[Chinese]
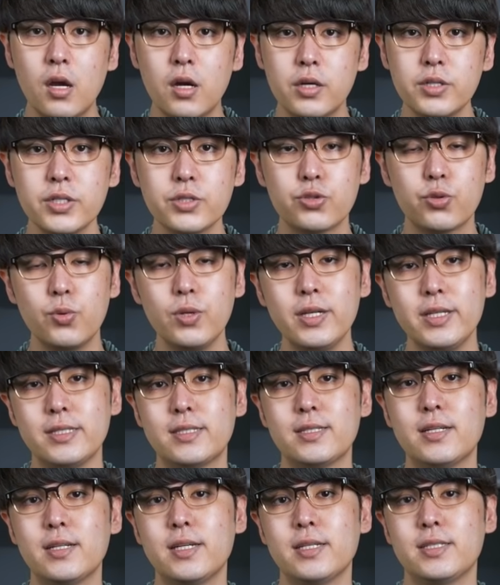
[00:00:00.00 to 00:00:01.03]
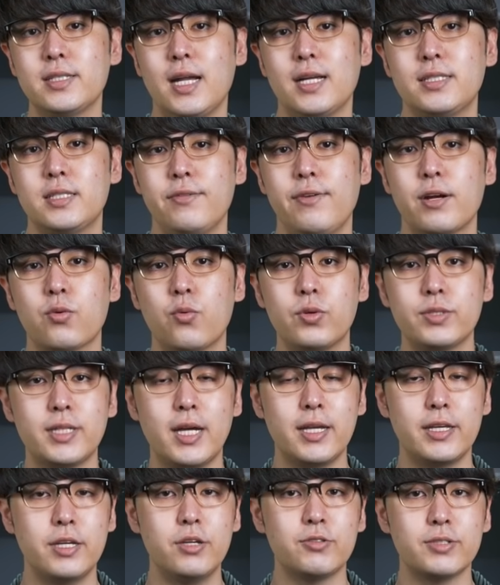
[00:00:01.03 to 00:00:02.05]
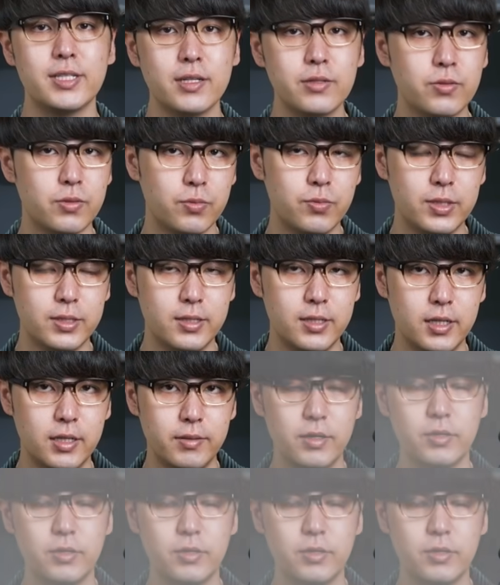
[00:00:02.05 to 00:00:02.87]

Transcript: 而且除了以色列，其他西方国家也有相同的问题。